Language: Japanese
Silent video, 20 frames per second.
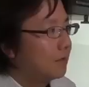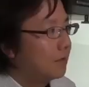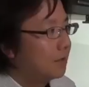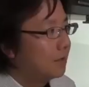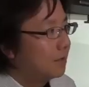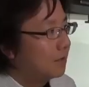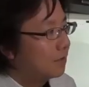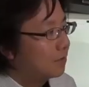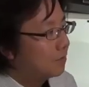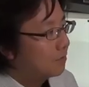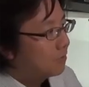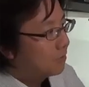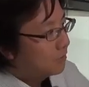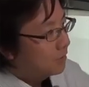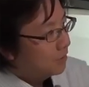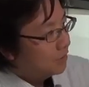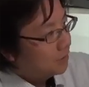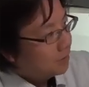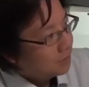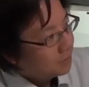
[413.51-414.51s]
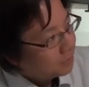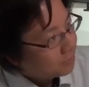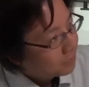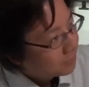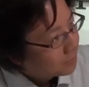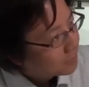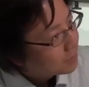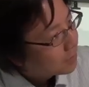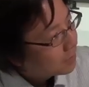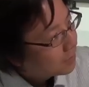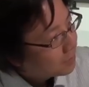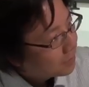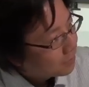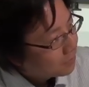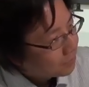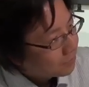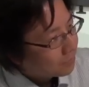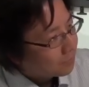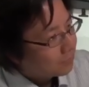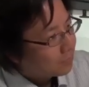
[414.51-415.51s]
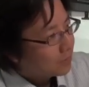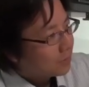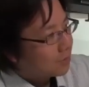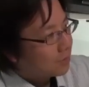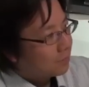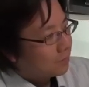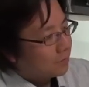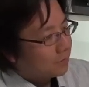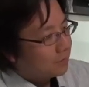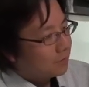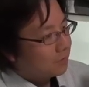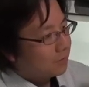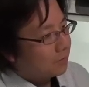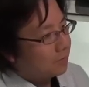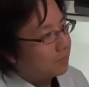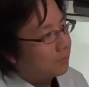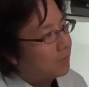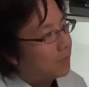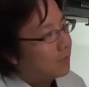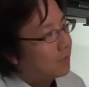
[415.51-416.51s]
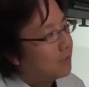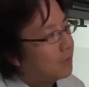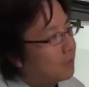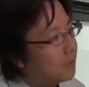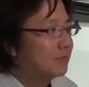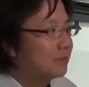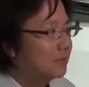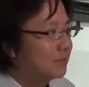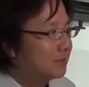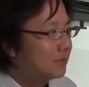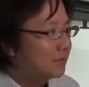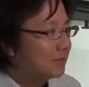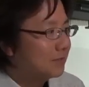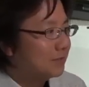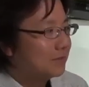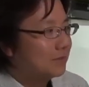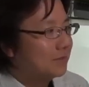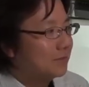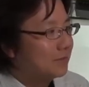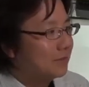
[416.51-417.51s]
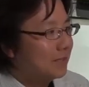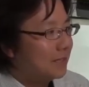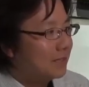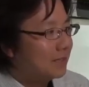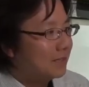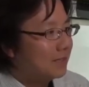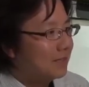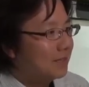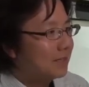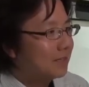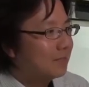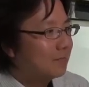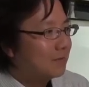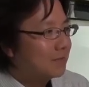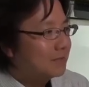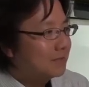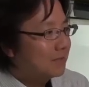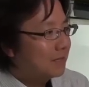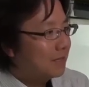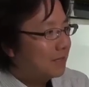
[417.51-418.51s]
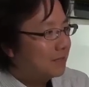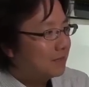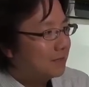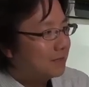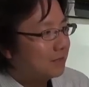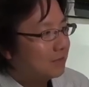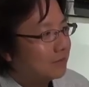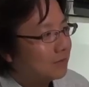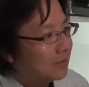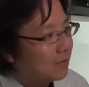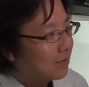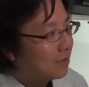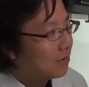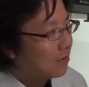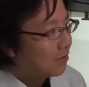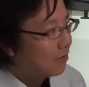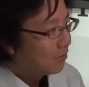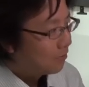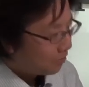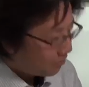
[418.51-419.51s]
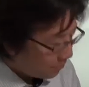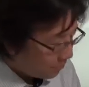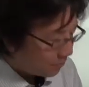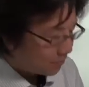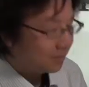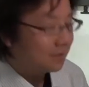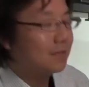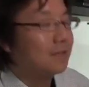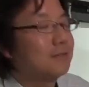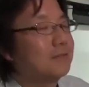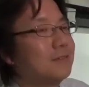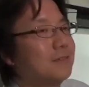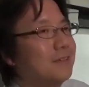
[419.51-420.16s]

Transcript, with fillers: えー、ここに表示されているような折り紙っていうのはすぐやってできましたっていう人はほぼいなく